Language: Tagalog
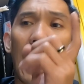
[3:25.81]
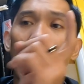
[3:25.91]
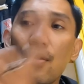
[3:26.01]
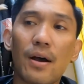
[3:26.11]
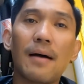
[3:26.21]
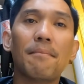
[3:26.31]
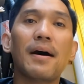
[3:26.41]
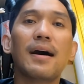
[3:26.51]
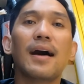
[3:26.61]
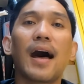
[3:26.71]
Ano nga
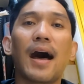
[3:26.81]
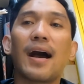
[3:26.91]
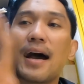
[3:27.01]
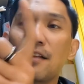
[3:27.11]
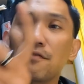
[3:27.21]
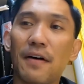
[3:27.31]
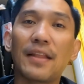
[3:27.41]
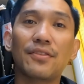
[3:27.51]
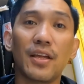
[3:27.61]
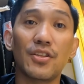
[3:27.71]
ba ang
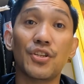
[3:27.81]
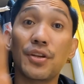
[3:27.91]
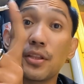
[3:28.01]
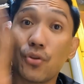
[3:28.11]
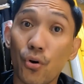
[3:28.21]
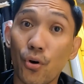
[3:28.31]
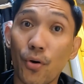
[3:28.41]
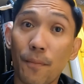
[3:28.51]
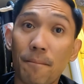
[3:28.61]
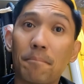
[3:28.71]
advantage nito
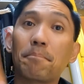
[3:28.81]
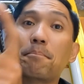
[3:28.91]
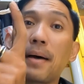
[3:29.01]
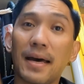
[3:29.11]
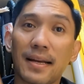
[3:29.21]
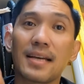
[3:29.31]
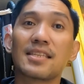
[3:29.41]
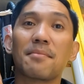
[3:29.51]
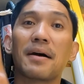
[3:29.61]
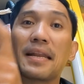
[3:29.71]
para
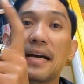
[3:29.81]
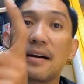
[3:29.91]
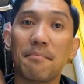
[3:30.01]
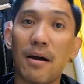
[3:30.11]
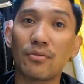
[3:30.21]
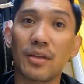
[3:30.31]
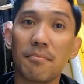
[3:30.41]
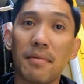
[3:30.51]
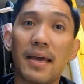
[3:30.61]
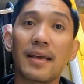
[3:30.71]
sa mga
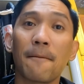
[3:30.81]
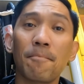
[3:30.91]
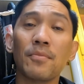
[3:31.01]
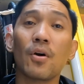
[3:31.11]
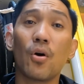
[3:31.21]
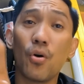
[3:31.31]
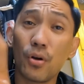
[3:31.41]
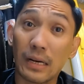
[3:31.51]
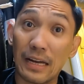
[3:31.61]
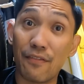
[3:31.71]
naka-mountain bike o
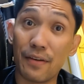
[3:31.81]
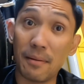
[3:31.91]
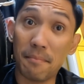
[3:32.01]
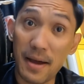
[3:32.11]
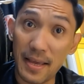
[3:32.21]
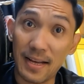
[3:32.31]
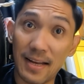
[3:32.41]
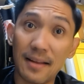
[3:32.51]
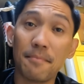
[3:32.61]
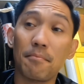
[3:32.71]
gravel bike? Ha?